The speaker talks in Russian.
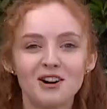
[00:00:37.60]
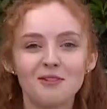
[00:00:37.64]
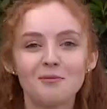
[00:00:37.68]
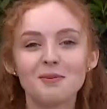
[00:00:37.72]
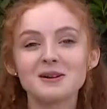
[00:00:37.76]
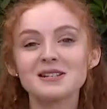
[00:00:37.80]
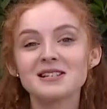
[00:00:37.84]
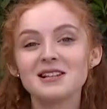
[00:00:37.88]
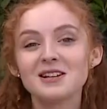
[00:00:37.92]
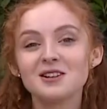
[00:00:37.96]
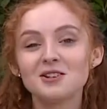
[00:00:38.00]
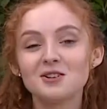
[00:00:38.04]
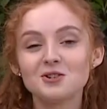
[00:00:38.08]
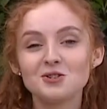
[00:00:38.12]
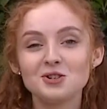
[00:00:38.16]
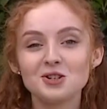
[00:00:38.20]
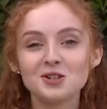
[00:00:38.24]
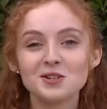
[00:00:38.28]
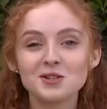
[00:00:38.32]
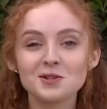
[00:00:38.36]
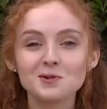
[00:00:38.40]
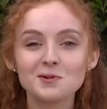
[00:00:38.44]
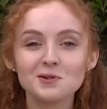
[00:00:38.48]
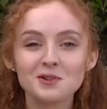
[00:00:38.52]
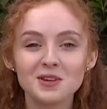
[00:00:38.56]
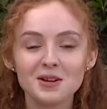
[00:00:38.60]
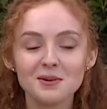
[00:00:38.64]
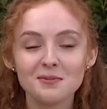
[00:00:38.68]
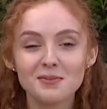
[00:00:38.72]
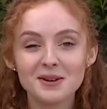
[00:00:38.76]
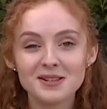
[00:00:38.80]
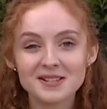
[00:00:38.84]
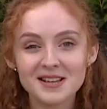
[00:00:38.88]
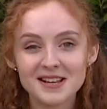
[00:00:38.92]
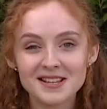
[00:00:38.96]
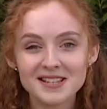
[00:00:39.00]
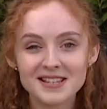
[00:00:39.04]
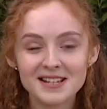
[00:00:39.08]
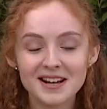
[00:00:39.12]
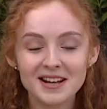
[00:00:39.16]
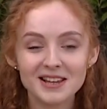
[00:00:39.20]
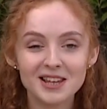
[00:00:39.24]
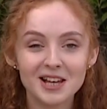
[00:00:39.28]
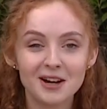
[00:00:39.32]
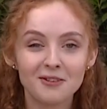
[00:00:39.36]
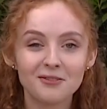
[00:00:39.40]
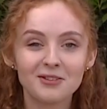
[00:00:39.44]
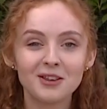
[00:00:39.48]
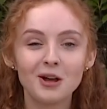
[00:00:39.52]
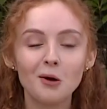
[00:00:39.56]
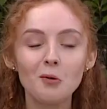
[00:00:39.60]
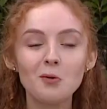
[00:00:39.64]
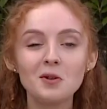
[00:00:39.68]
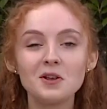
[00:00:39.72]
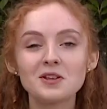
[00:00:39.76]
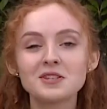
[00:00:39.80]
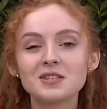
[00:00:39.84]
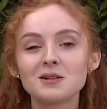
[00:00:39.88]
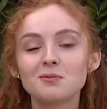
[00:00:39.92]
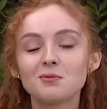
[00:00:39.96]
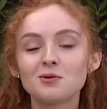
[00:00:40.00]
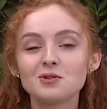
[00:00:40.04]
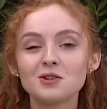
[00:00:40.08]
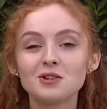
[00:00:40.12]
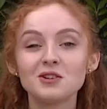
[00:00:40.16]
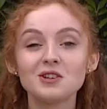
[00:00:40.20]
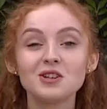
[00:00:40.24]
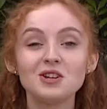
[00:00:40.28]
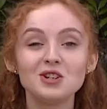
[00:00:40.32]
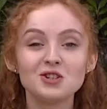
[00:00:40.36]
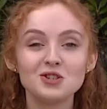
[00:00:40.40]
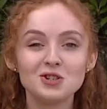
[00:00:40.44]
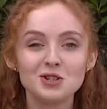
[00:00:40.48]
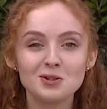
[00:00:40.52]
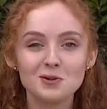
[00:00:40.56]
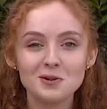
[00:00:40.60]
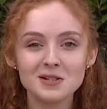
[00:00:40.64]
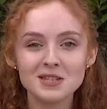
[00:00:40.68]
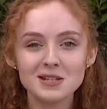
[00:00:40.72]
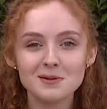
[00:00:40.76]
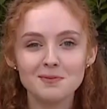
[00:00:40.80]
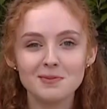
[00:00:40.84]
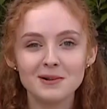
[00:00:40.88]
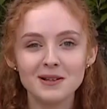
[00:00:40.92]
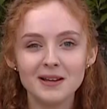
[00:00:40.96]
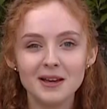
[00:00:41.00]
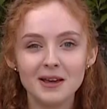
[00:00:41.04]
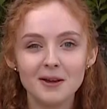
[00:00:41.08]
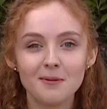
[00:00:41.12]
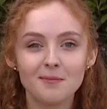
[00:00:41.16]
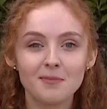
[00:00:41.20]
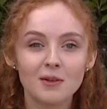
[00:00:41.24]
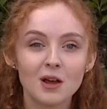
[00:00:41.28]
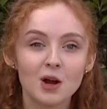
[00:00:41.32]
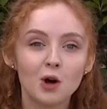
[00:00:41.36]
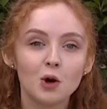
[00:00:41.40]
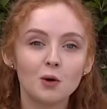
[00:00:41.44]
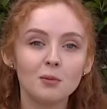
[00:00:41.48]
В последующие сутки без осадков на улице будет еще теплее.